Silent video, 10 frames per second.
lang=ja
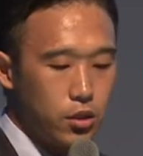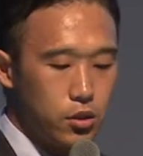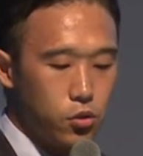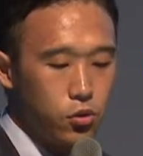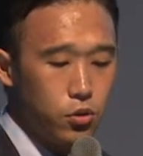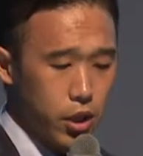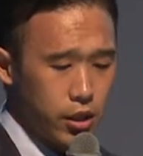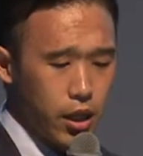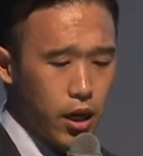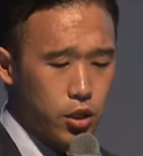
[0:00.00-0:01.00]
総合
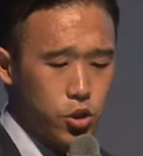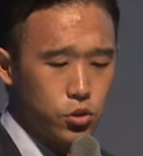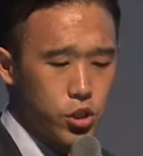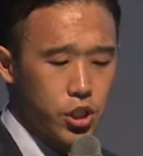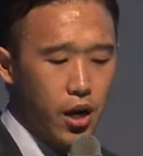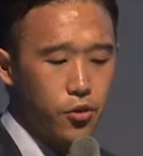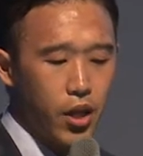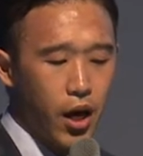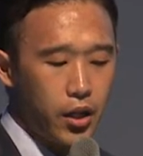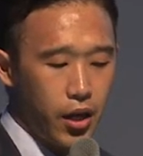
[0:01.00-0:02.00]
的な学習の時間の
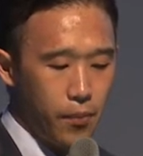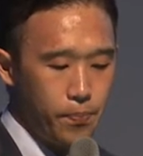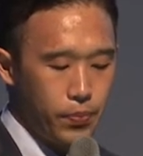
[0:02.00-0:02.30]
中で